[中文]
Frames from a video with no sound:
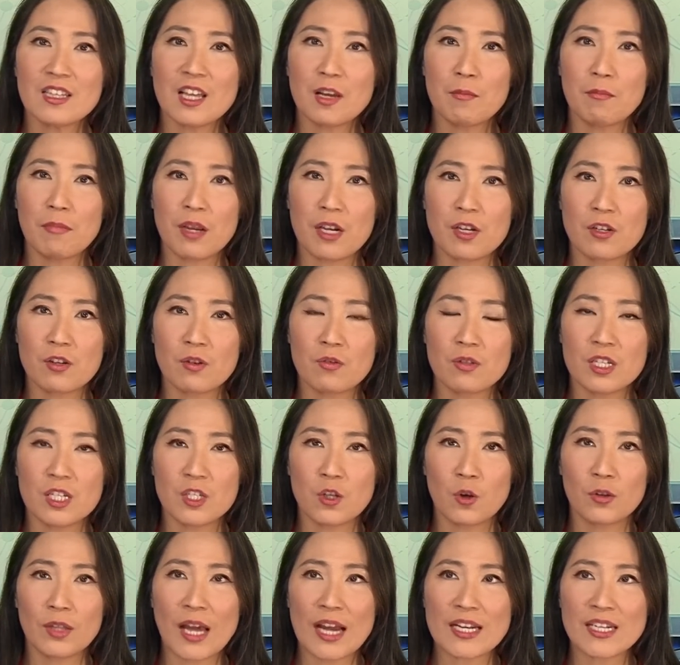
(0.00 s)
的美中气
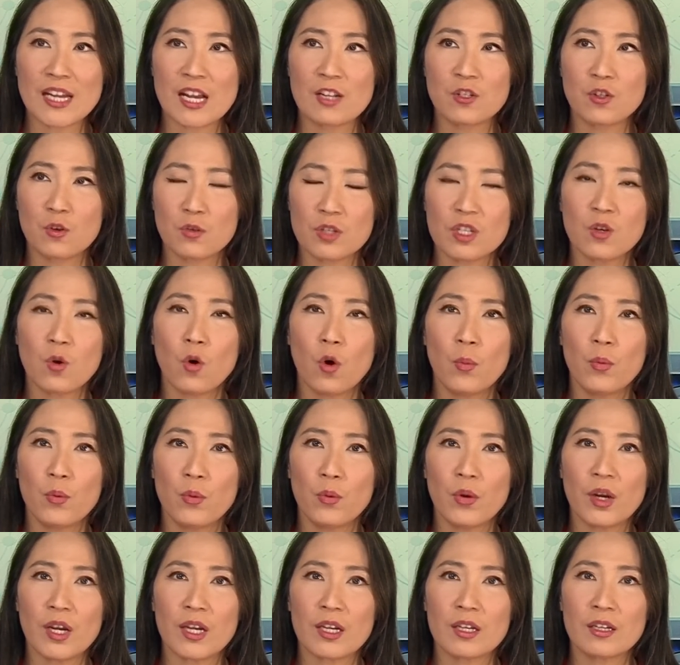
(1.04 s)
球大战究竟会不
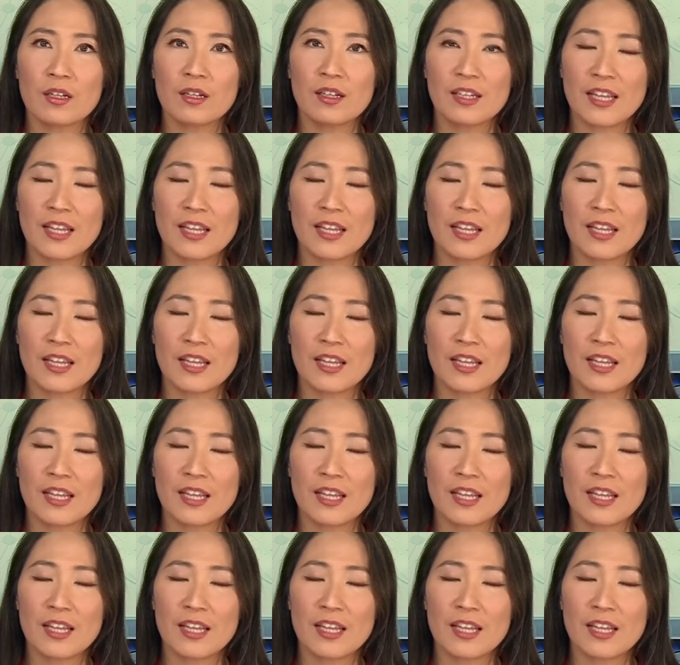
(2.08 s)
会